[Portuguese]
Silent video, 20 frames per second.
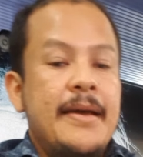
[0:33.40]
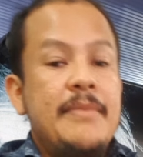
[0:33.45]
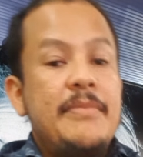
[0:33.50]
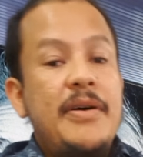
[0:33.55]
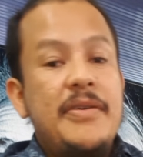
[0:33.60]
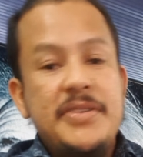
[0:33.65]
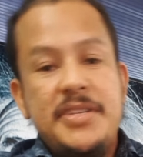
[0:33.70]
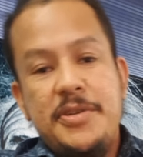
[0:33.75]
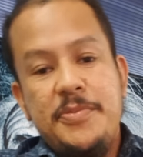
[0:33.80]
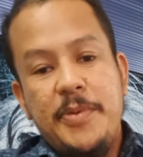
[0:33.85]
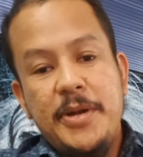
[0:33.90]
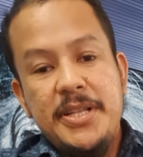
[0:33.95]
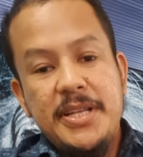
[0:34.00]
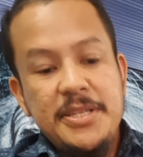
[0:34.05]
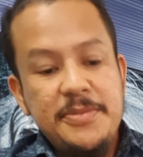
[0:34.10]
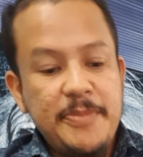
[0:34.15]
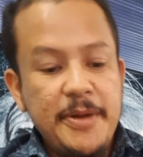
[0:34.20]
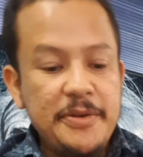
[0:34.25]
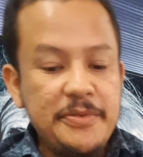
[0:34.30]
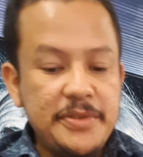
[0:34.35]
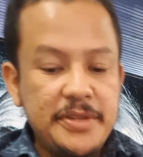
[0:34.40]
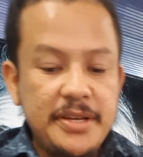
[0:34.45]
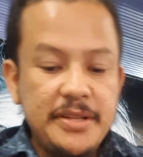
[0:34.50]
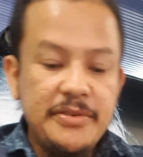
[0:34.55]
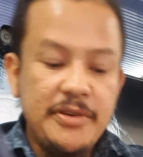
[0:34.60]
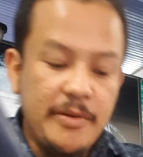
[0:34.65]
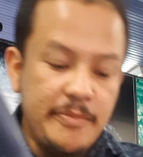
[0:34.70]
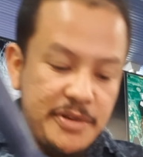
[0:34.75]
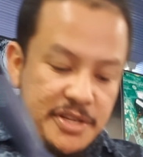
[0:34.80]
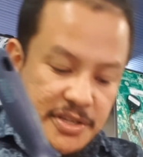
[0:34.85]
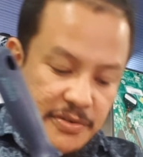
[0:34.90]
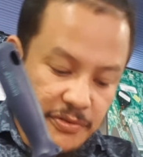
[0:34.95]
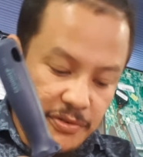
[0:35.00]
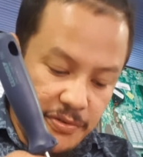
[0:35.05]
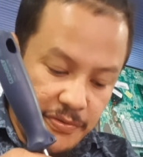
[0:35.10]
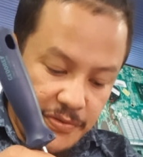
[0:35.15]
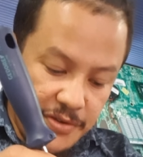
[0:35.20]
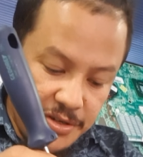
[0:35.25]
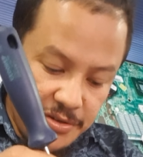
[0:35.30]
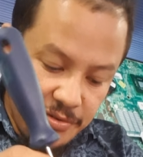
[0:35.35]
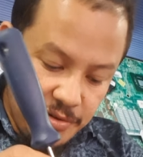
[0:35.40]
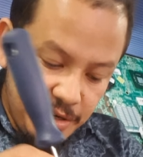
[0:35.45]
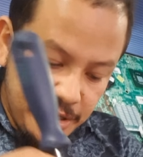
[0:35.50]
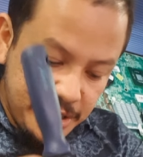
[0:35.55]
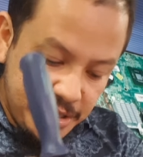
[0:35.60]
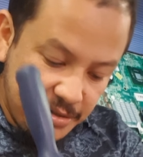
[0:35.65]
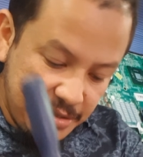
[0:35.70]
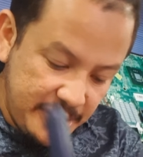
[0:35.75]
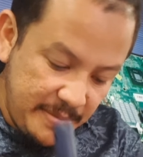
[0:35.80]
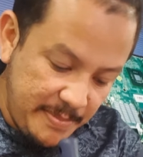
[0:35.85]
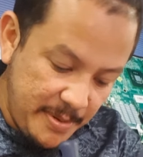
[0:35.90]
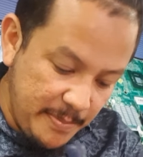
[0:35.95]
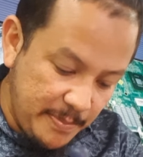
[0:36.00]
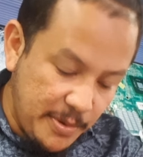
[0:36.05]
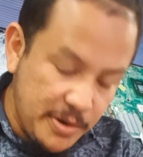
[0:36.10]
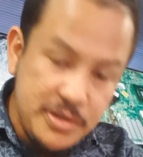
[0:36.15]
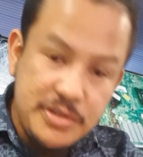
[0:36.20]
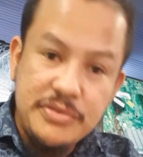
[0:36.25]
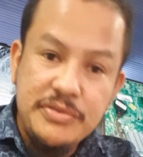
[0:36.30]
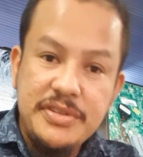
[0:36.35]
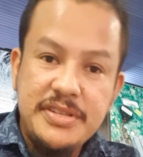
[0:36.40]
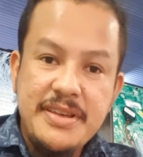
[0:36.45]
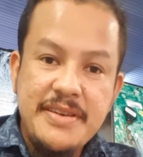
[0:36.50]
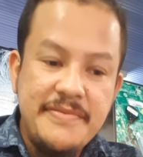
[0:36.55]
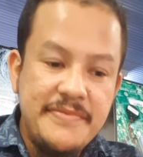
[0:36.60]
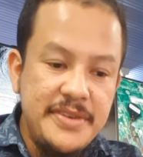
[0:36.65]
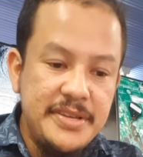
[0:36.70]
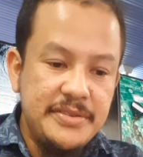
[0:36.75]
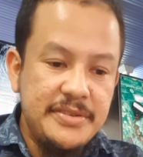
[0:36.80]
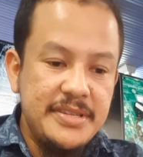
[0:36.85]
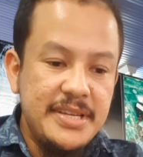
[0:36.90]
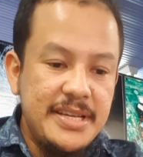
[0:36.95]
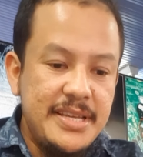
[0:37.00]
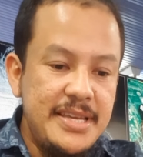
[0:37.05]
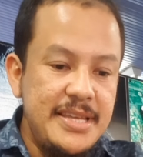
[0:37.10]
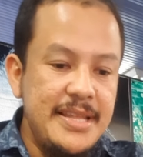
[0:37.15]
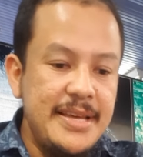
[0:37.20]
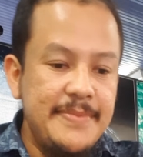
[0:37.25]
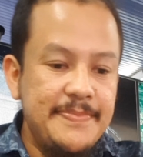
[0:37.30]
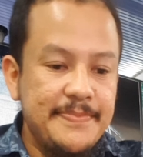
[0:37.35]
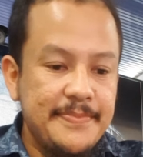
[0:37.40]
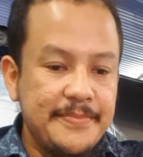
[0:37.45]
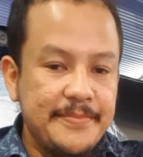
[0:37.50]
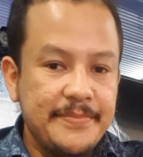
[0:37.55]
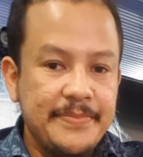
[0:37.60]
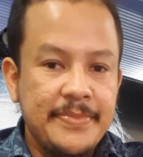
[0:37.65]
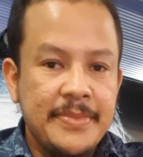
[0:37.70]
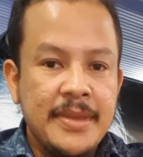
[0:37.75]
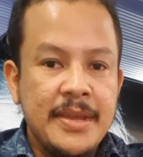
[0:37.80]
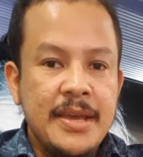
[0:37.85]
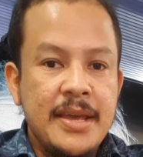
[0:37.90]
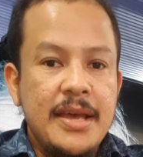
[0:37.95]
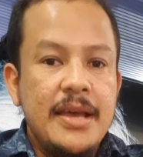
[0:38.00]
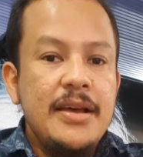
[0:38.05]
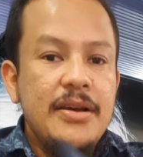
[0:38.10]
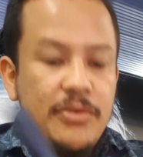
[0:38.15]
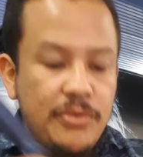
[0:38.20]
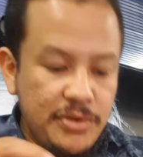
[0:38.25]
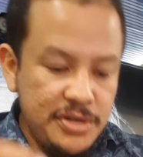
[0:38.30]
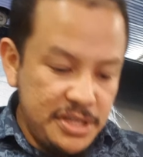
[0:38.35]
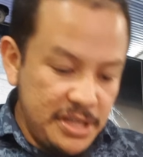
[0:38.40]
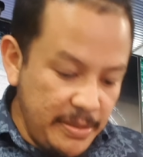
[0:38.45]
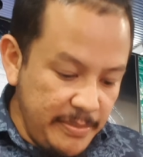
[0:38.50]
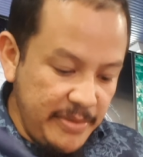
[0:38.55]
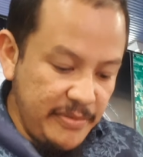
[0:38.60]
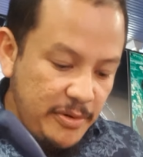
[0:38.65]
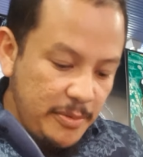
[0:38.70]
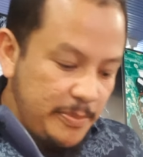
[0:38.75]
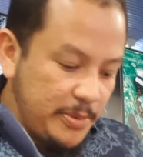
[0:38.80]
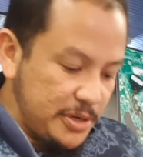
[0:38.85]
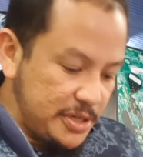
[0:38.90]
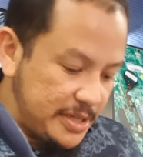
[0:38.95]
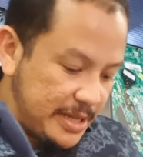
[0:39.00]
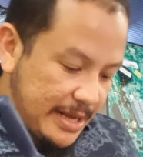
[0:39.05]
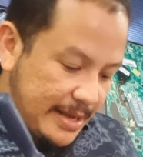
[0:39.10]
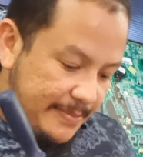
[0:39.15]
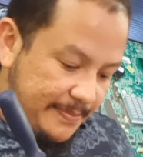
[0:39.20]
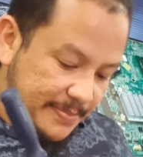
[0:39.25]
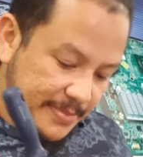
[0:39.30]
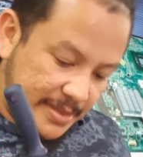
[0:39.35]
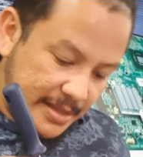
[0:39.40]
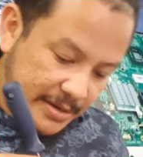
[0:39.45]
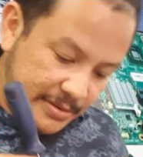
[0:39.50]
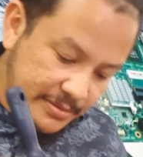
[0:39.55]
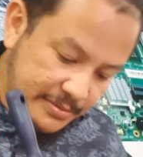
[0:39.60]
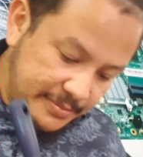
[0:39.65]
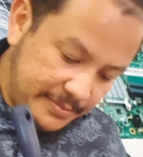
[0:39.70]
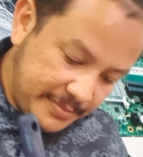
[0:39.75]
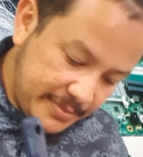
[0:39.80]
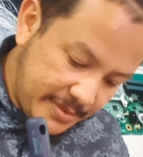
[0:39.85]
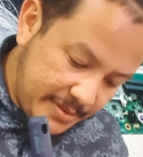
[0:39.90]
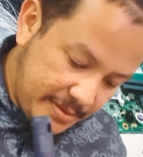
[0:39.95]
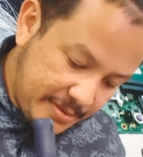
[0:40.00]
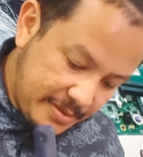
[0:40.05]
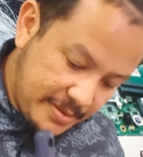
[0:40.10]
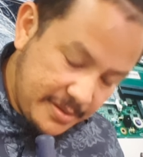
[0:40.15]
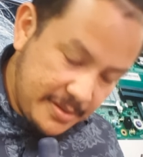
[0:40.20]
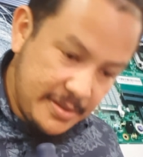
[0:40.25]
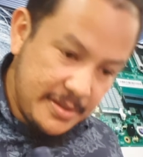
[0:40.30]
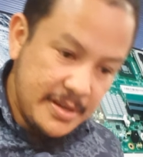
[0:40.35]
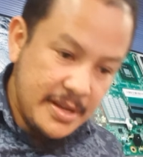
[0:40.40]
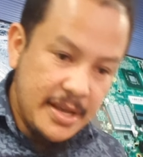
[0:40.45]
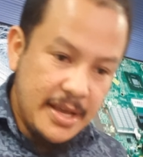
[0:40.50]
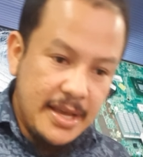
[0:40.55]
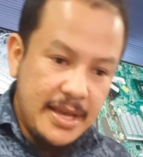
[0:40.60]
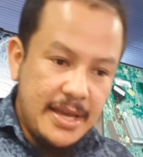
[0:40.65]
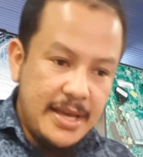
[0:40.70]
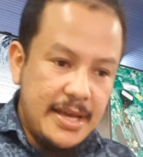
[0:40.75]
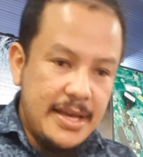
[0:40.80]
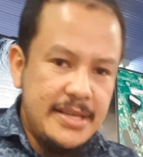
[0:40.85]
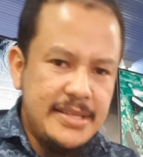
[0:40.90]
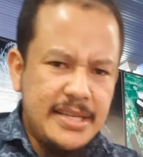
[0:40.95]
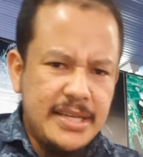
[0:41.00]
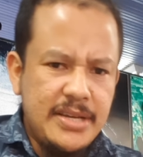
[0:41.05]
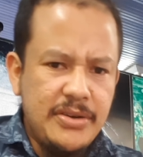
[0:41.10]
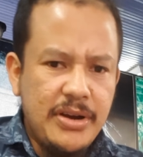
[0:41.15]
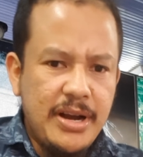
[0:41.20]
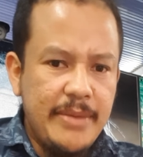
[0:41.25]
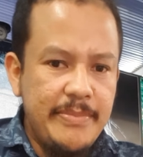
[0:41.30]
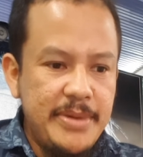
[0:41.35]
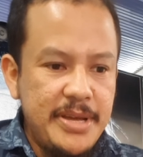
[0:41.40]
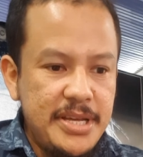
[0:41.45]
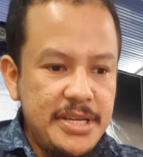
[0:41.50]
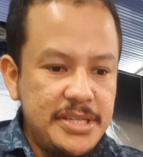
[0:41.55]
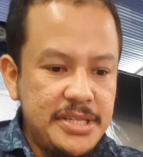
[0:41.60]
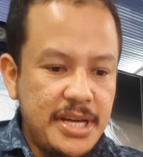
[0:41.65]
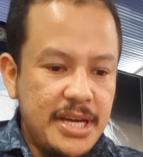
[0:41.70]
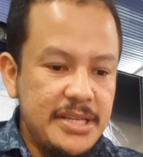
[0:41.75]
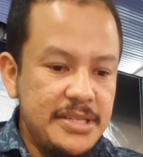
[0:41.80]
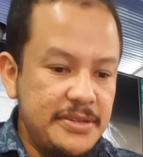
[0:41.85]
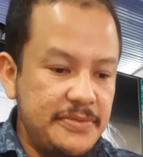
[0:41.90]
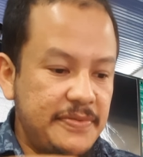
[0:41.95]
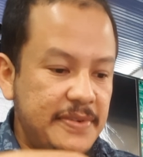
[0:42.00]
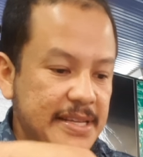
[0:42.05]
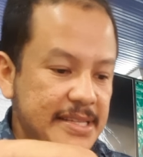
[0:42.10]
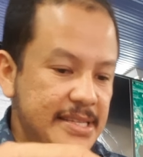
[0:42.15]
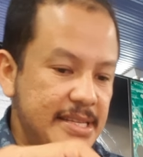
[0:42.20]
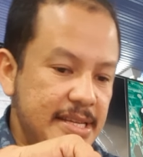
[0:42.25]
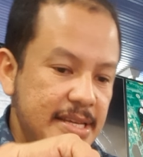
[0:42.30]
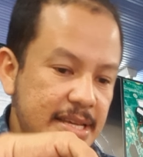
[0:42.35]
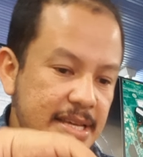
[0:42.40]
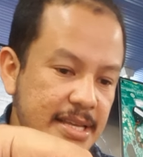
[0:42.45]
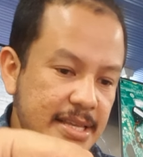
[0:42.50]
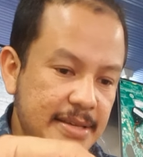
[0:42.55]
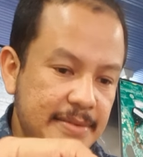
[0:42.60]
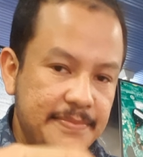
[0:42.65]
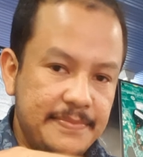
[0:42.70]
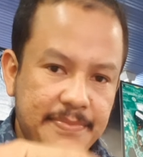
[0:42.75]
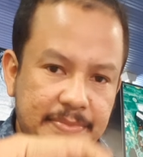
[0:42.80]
Bom, você pode estar se perguntando qual é o motivo do vídeo hoje. Eu sempre posto os serviços aqui, né? Hoje também vou postar. Então, esse aqui eu acabei já de fazer ele.